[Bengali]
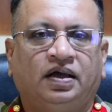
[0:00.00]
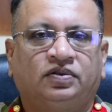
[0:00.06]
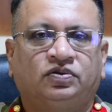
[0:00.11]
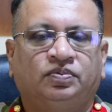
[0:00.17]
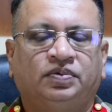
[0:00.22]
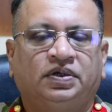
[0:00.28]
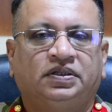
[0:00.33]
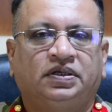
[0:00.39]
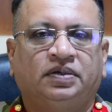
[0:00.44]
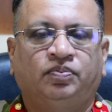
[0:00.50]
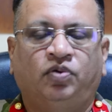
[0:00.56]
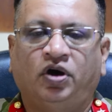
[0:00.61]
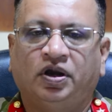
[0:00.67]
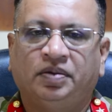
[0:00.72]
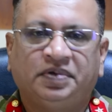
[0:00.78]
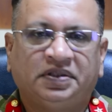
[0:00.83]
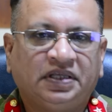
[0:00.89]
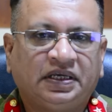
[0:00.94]
তোমাদের
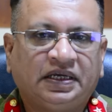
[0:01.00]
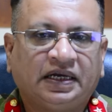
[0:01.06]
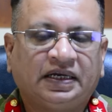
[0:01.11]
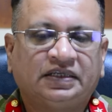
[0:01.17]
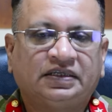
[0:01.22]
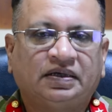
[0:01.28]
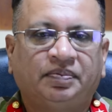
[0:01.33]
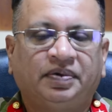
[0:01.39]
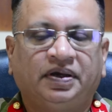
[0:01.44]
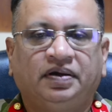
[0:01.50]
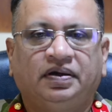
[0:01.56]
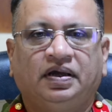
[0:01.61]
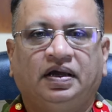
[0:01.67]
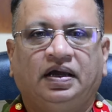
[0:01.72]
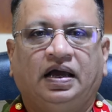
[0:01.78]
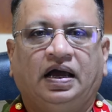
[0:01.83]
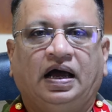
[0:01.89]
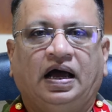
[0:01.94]
ভয়ভীতি কেটে যাবে
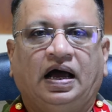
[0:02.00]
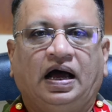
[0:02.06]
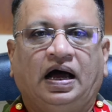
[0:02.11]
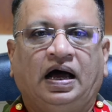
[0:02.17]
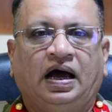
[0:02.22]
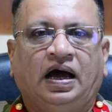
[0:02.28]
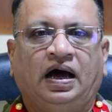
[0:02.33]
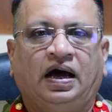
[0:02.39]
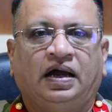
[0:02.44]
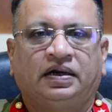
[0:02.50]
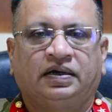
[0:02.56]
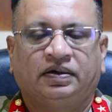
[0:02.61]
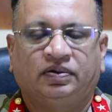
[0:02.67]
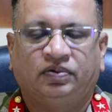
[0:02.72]
আর